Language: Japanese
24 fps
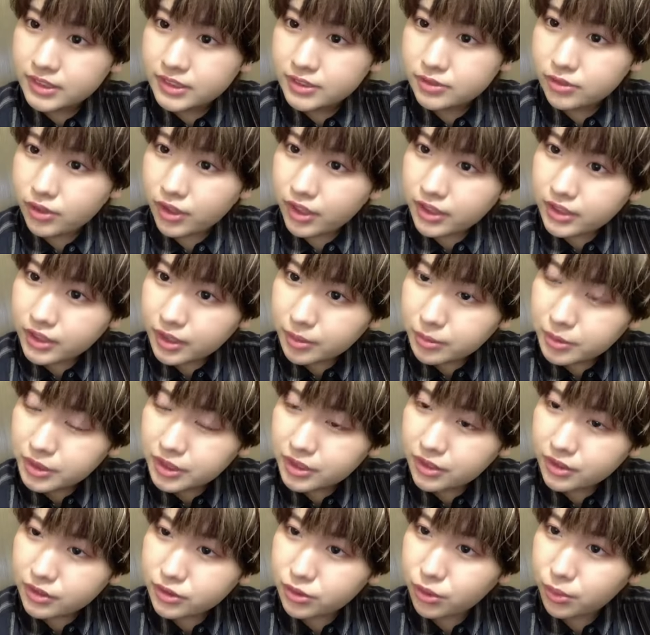分かんない、みん
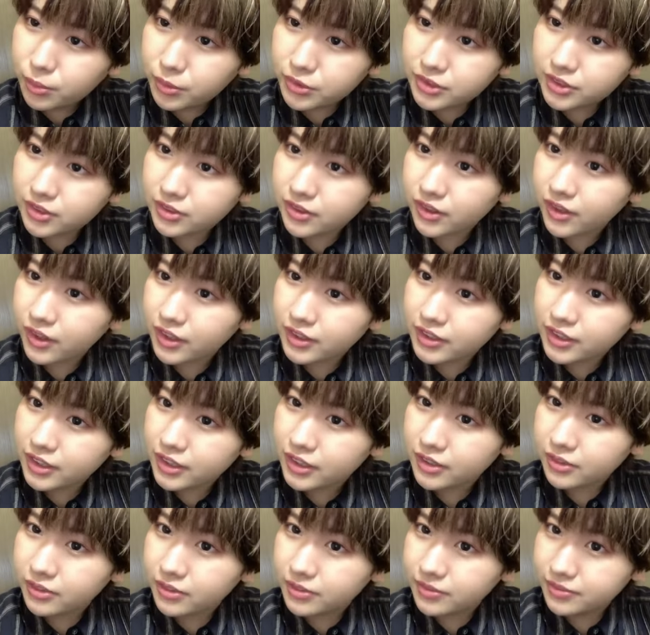なはどう思ってるか分かんないけ
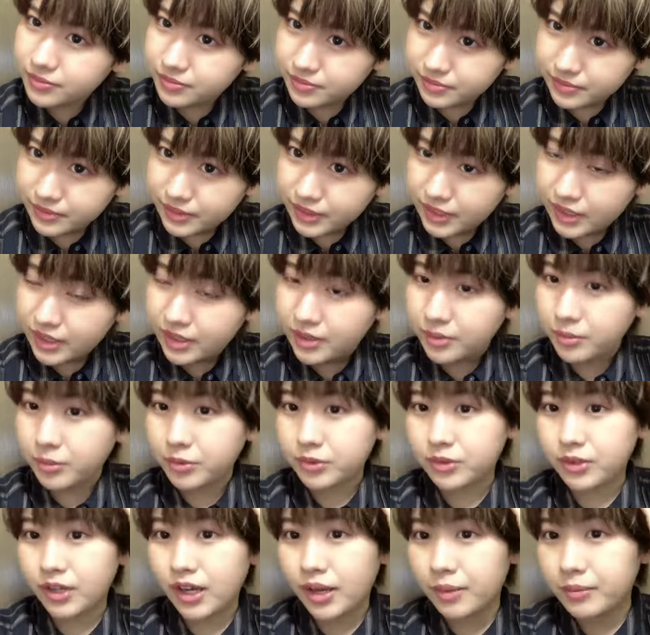ど、もっ
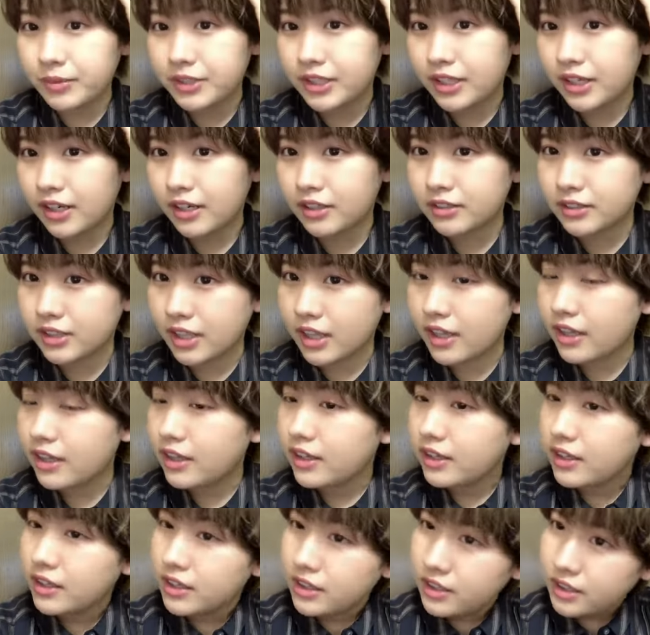と髪長くて
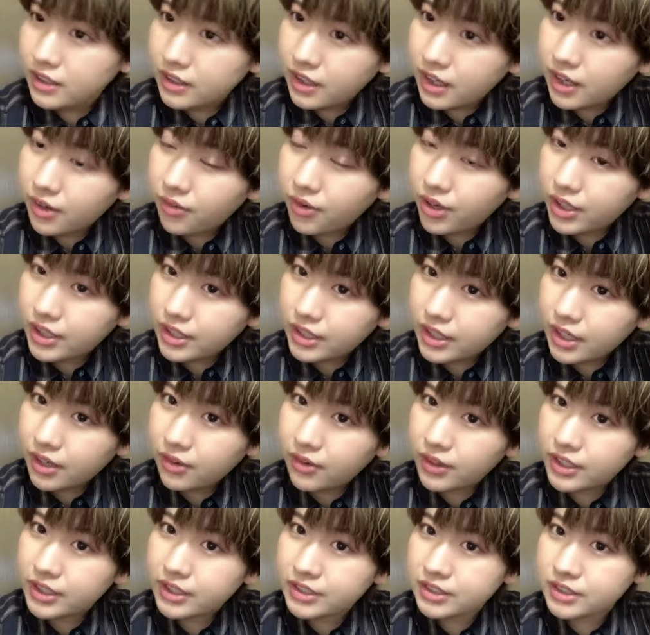可愛い可
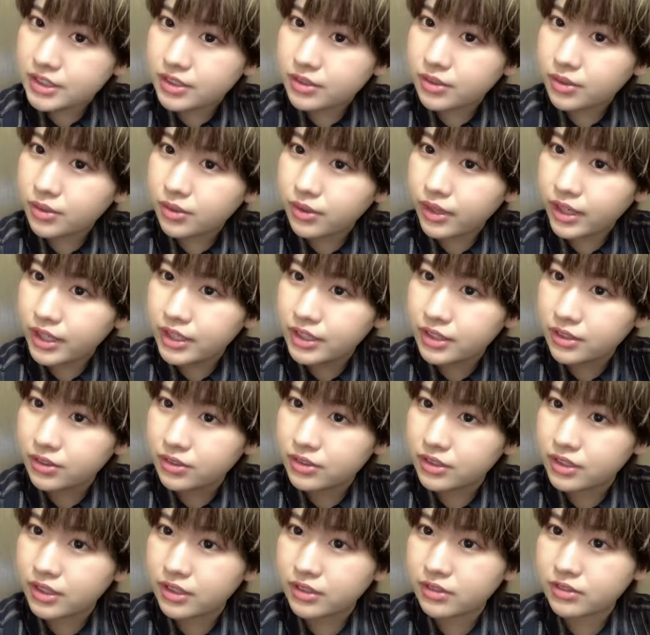愛いしてる方がいいよっ
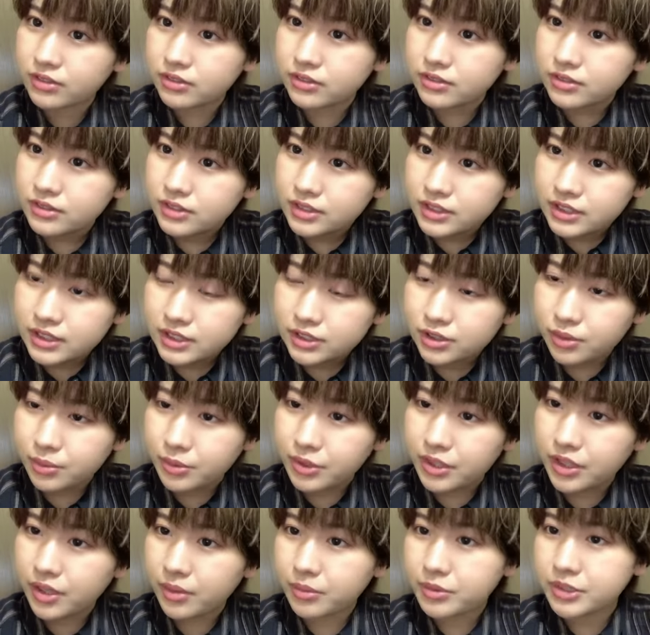ていう人もい
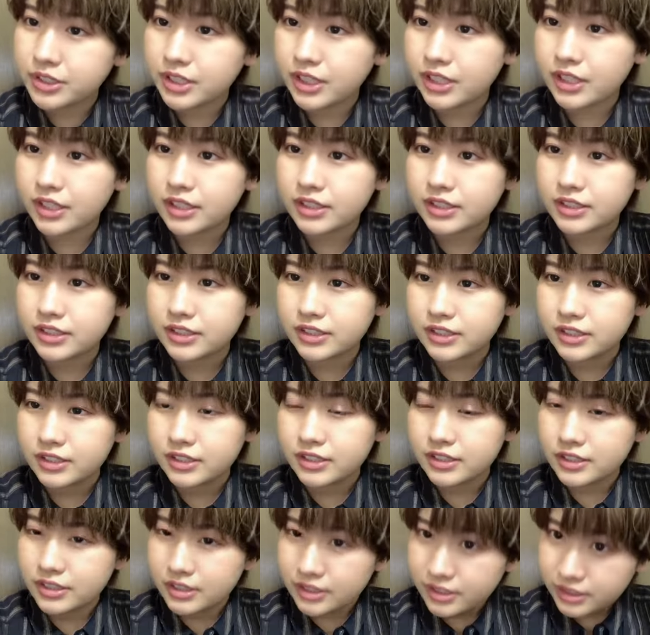るかもしれないし、
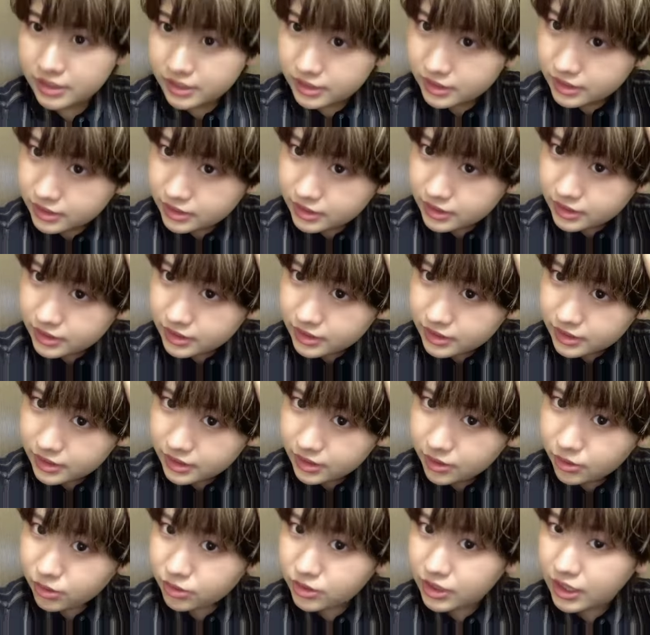
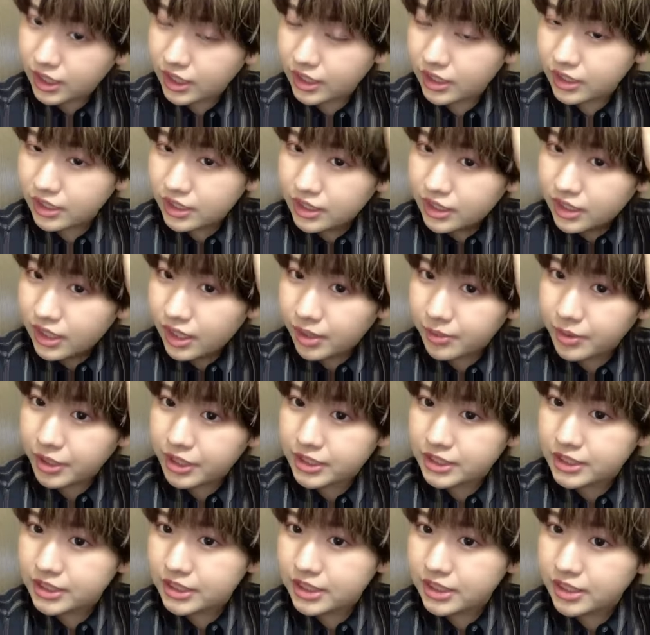こんな髪
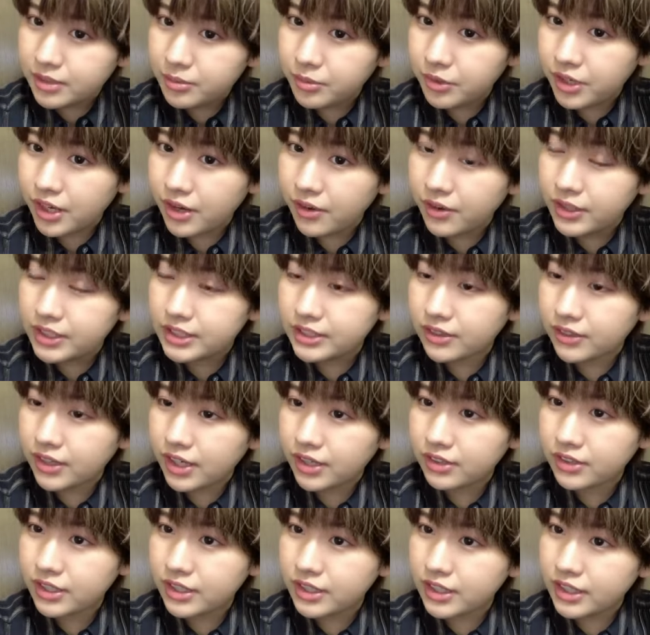型してても可愛さは
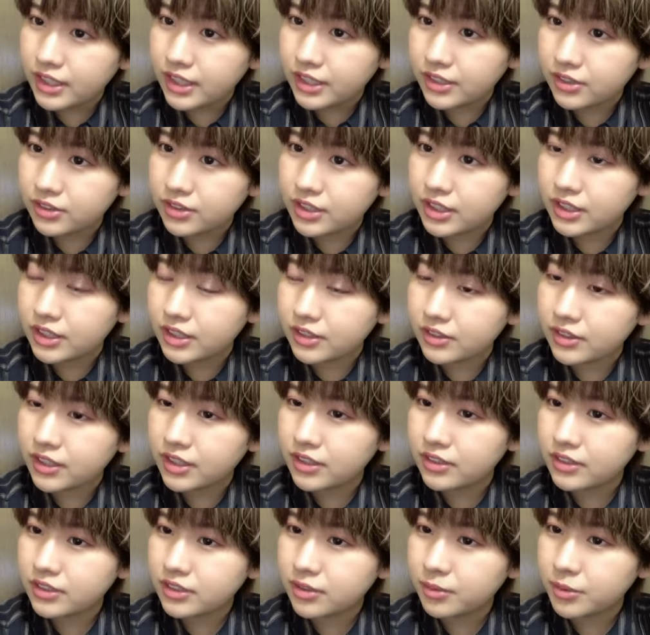隠れてないよって言ってくれ
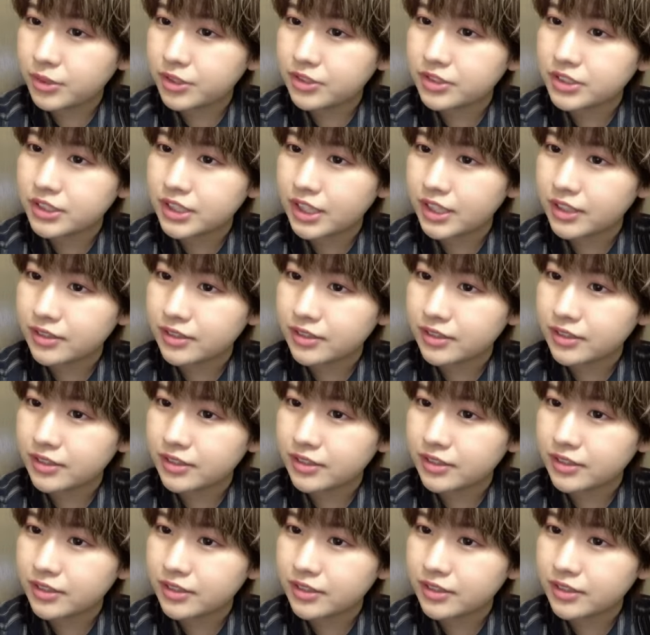る人もいるしね